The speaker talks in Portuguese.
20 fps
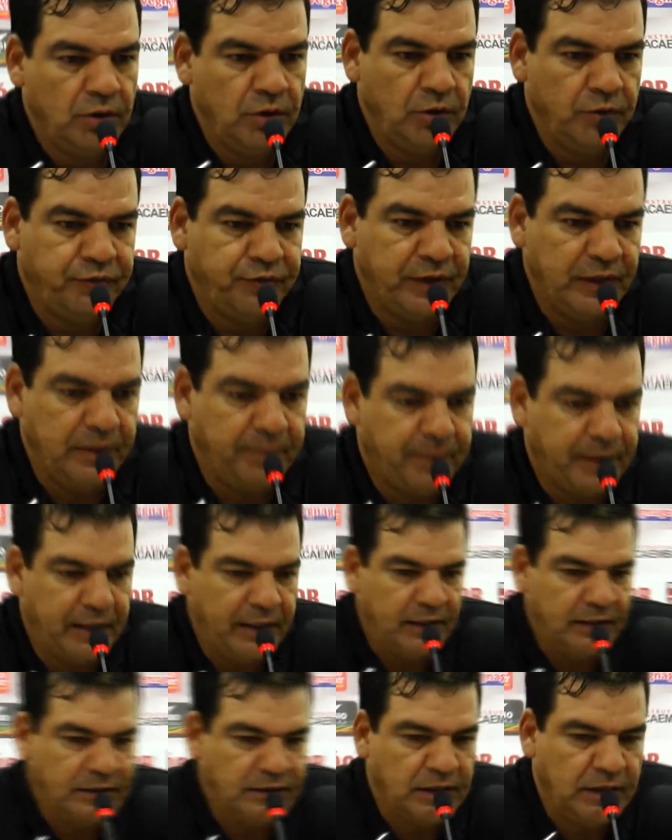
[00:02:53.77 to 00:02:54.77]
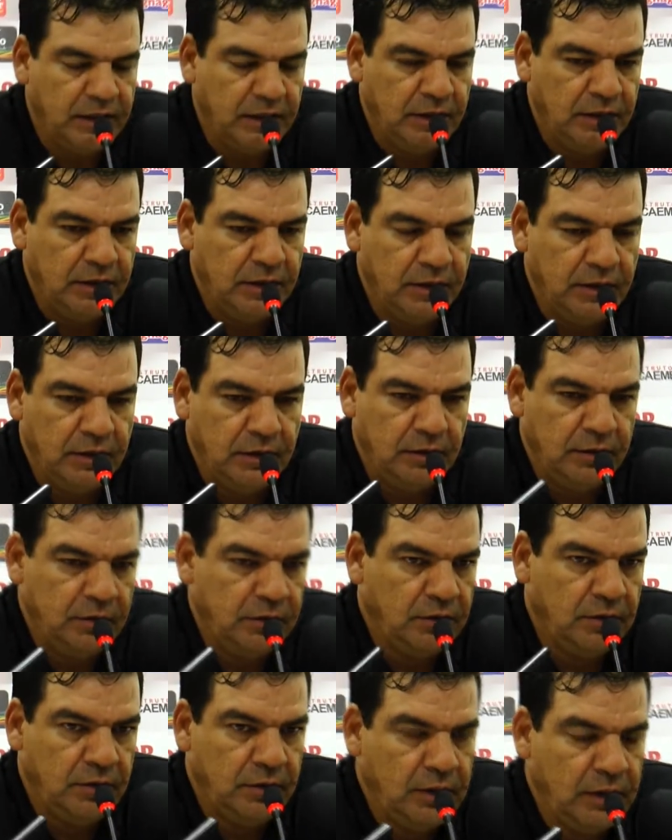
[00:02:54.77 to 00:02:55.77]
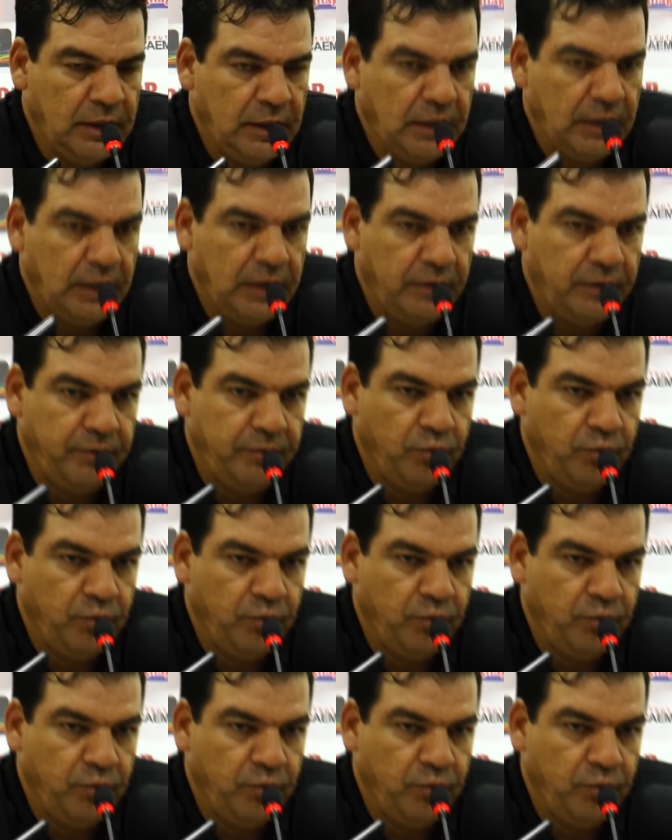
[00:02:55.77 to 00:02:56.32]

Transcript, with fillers: eu falei para eles que é,